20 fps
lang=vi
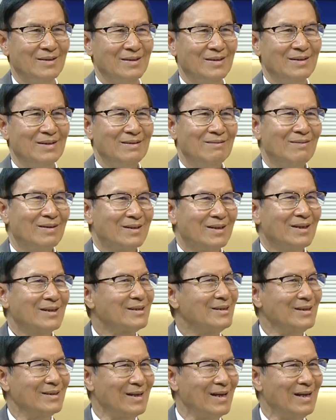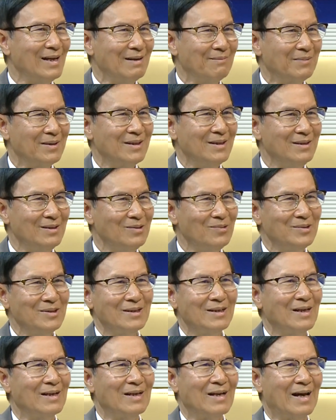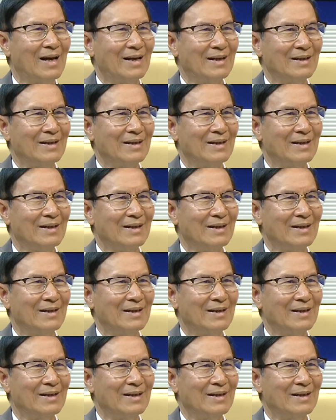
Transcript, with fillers: nhưng mà thực sự đây là một thứ lúa rất là lạ